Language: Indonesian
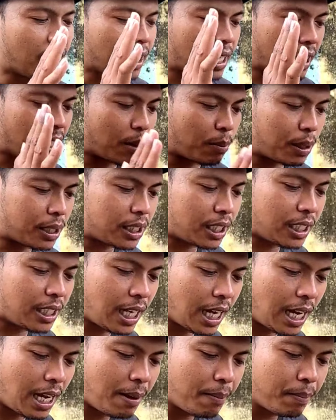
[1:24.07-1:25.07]
Dan yang
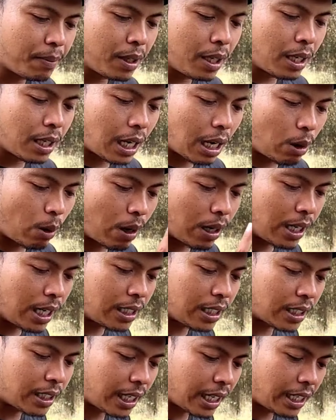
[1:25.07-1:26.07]
pastinya kalau
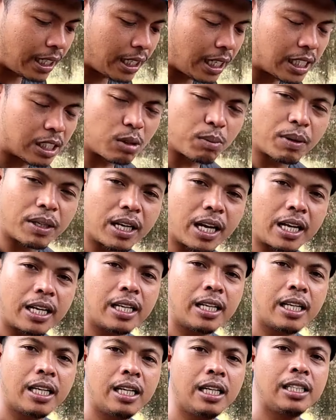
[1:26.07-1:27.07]
Anda tertarik dengan sepeda
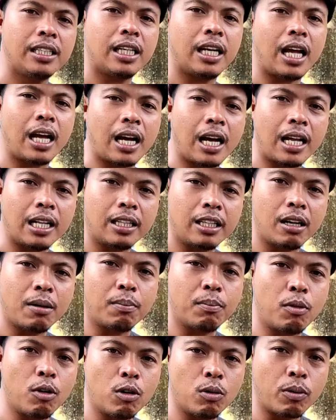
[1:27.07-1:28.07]
ini silahkan
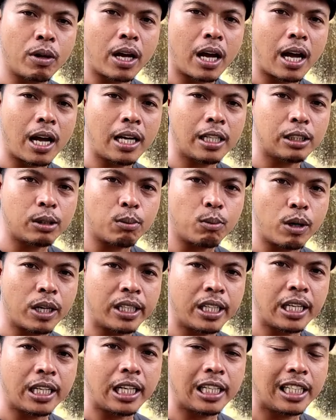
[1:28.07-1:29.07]
telepon WA
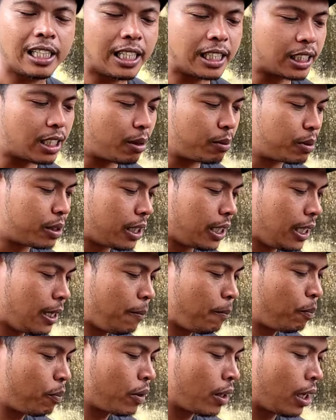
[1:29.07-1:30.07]
semuanya ada di deskripsi.
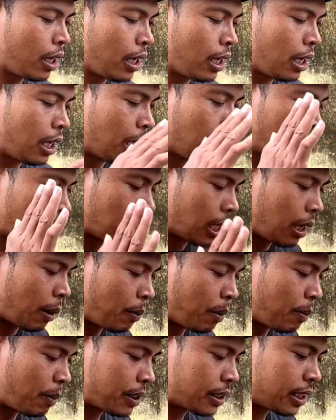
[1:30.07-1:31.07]

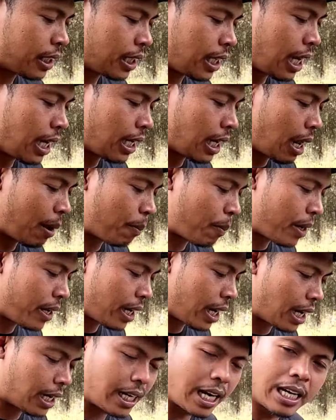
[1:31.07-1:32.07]
Kami pastikan apa
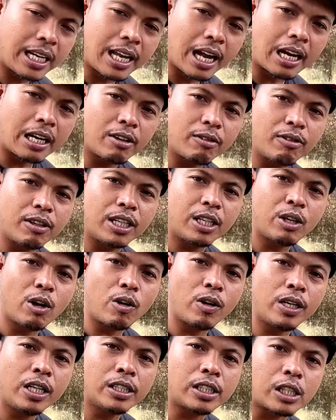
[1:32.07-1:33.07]
yang Anda lihat di video
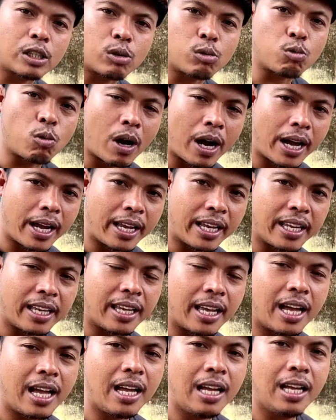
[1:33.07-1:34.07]
ini sesuai
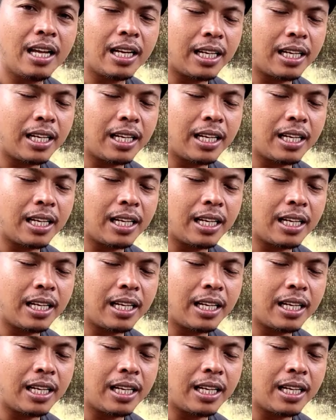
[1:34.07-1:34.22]
ya